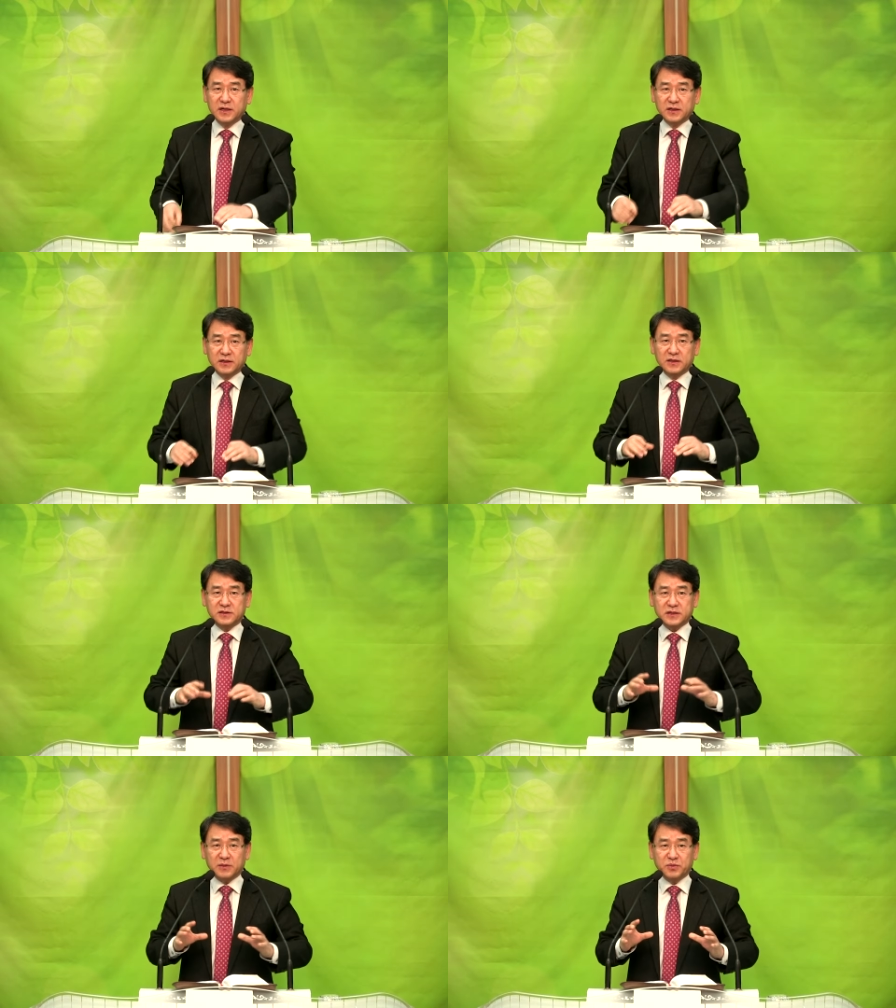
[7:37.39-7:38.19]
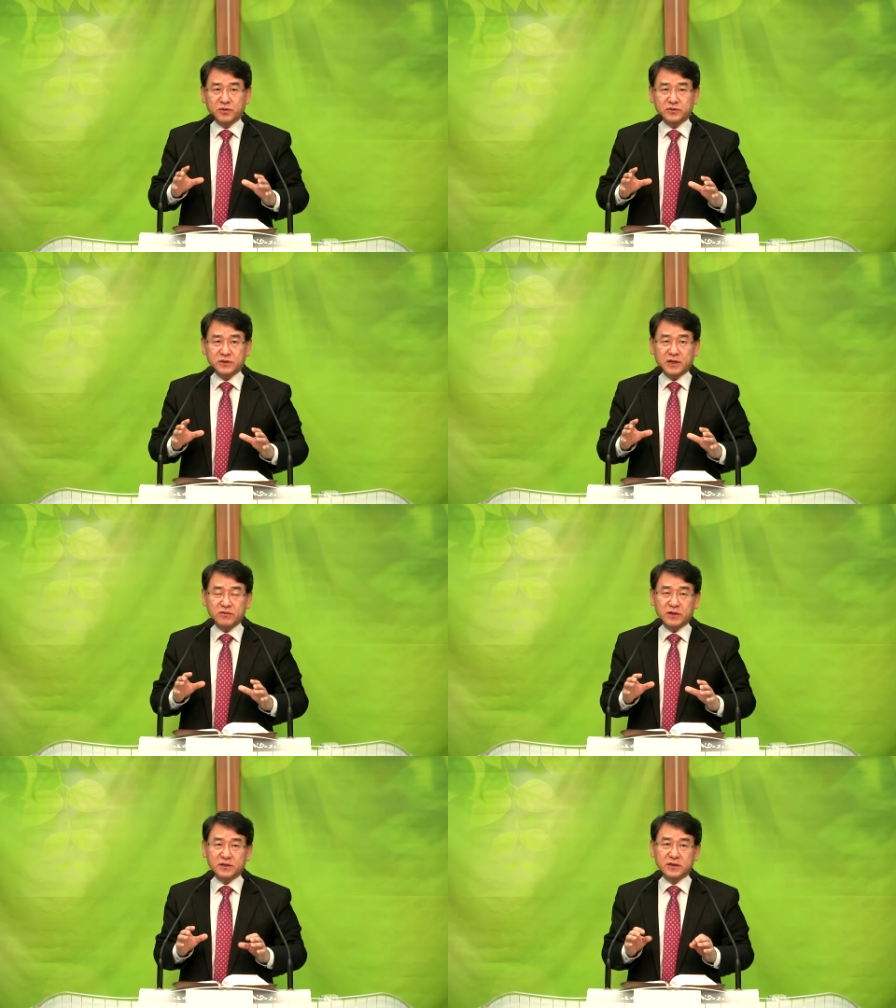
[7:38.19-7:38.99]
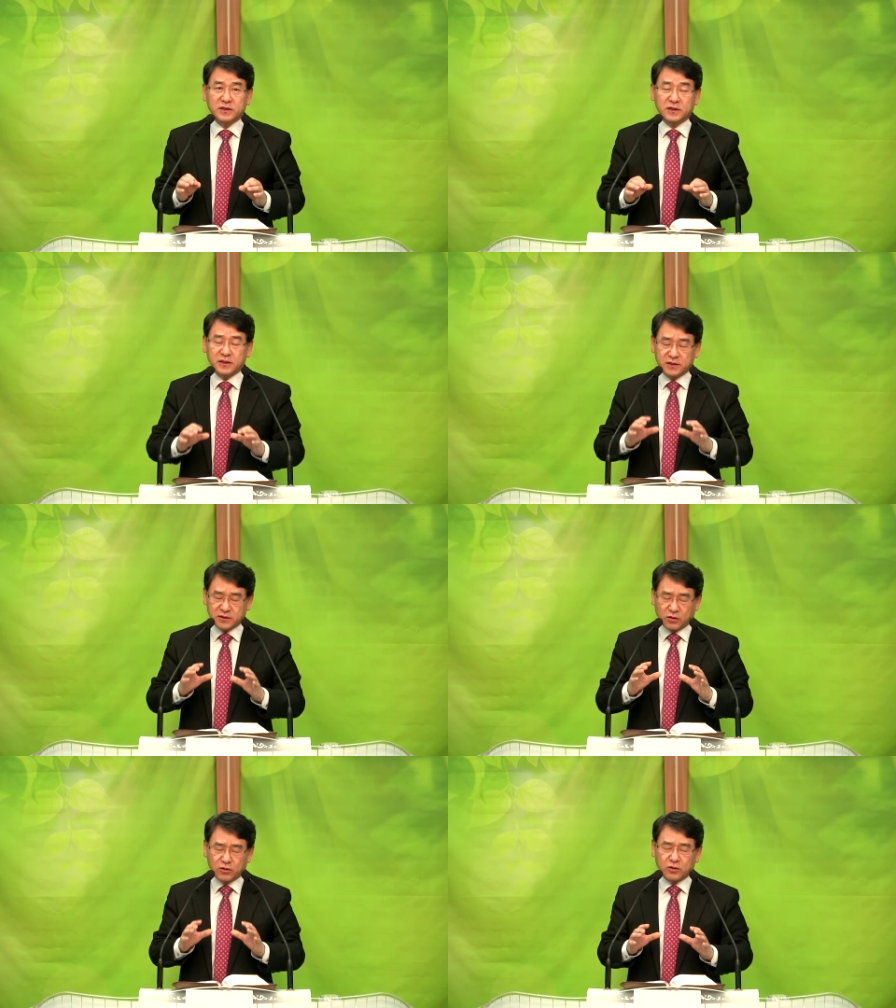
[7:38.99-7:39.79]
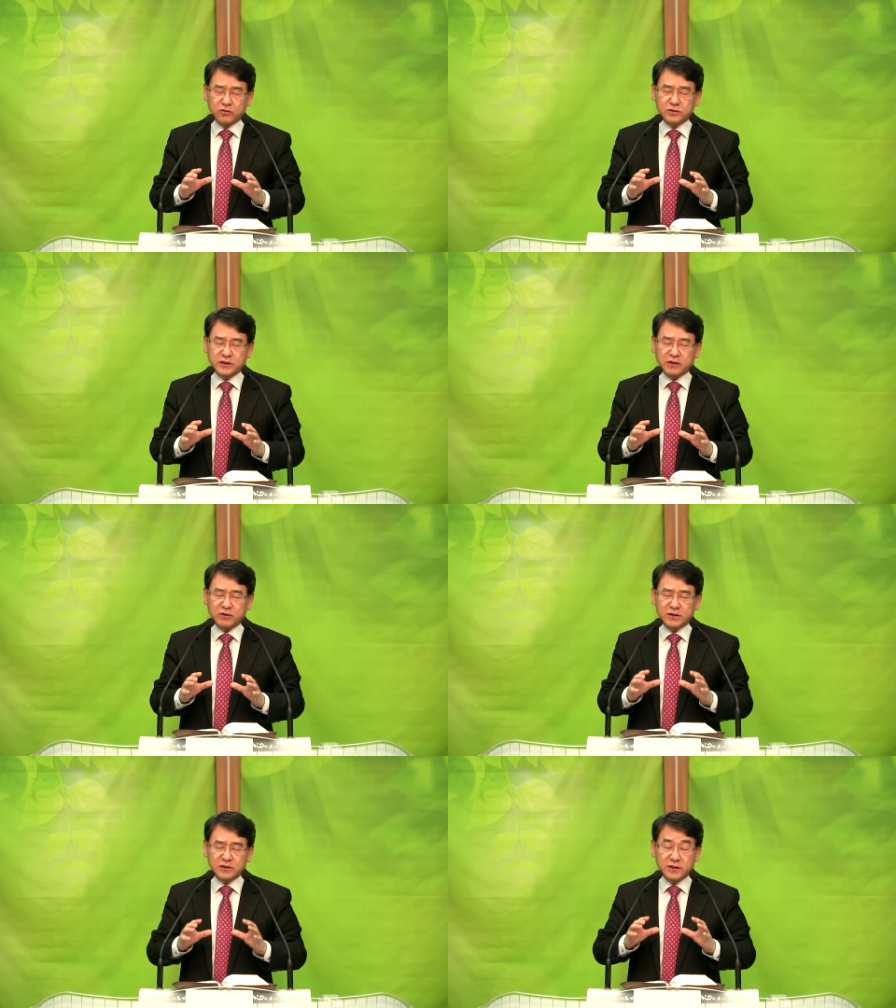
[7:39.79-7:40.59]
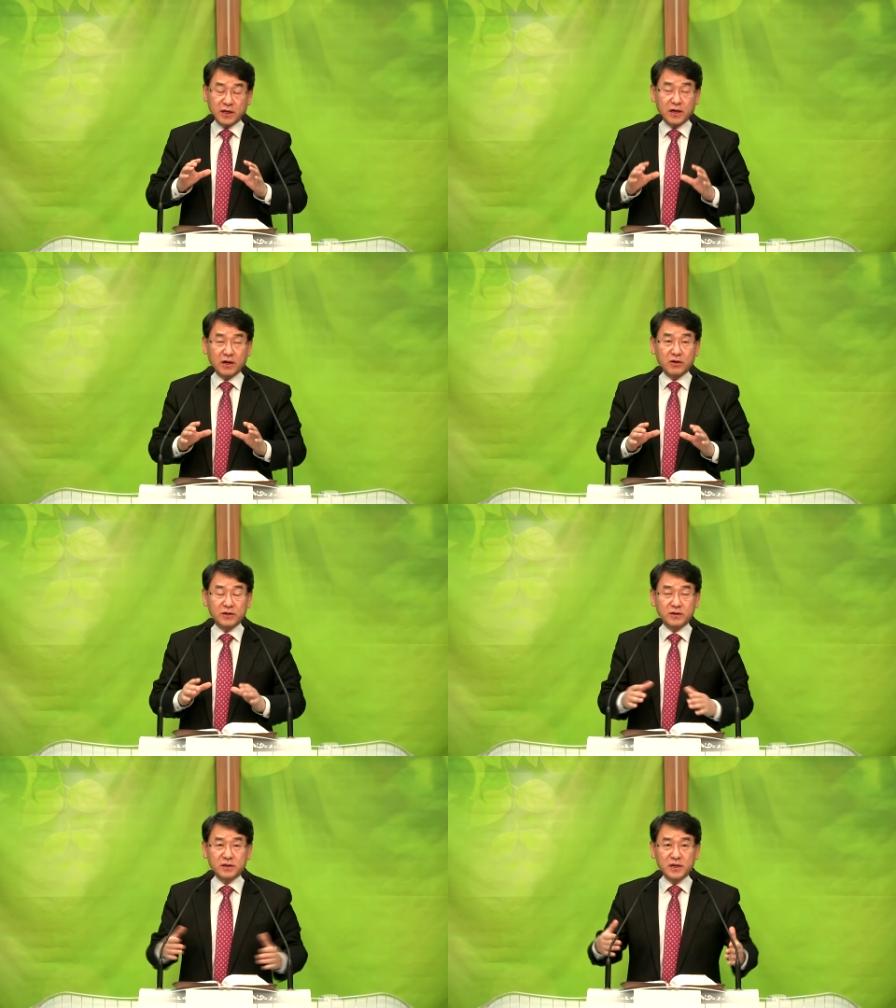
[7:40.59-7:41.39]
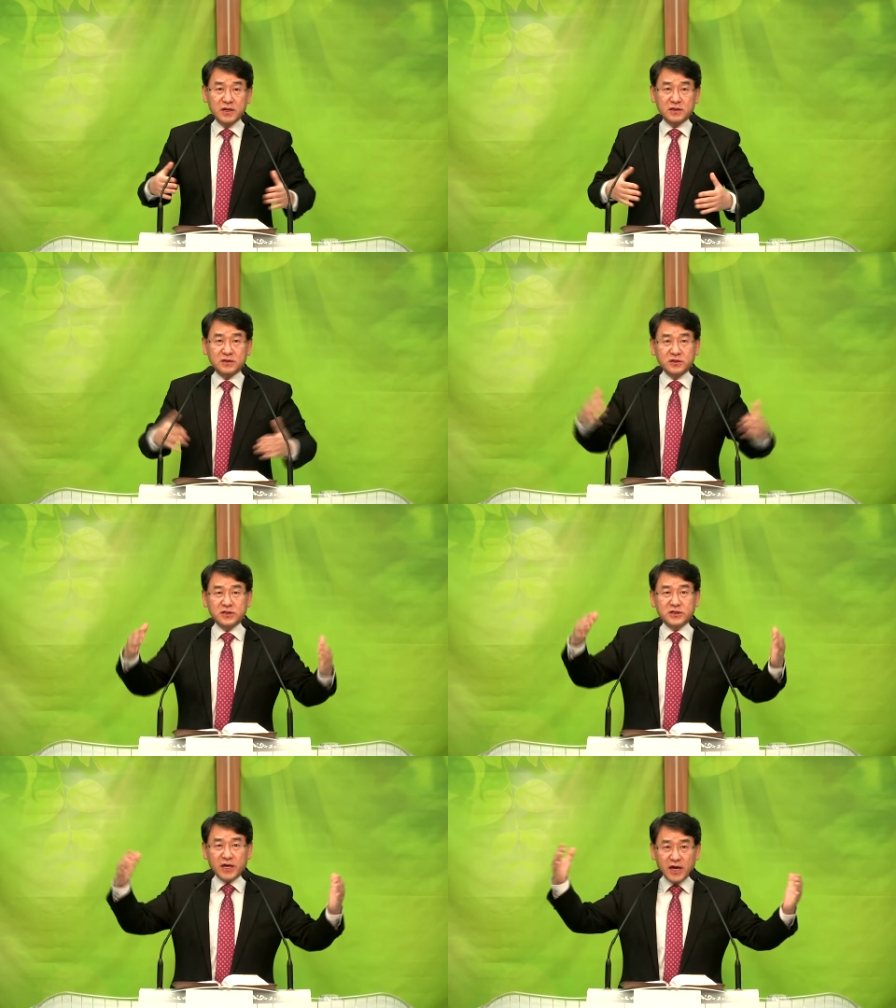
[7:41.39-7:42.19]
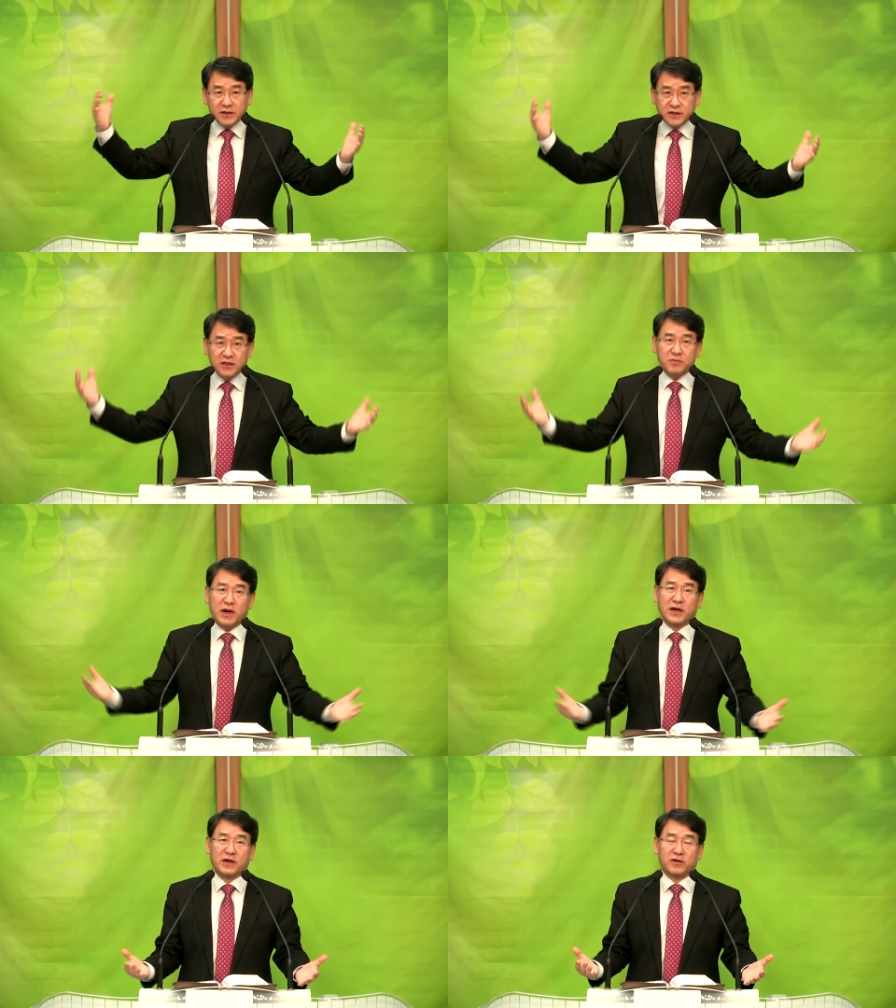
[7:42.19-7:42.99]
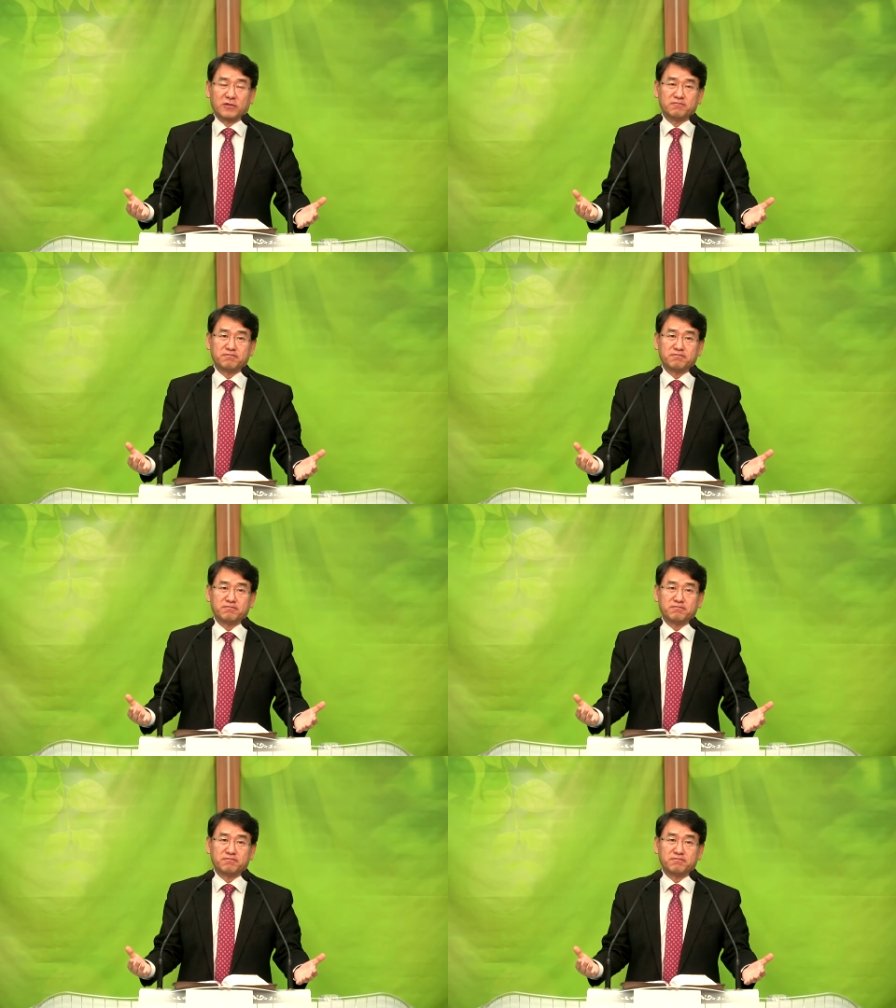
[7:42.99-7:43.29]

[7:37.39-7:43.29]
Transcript: 이 사프로스라고 하는 이 더러운이라고 하는 이 헬라어에는 뜻이 굉장히 많아요.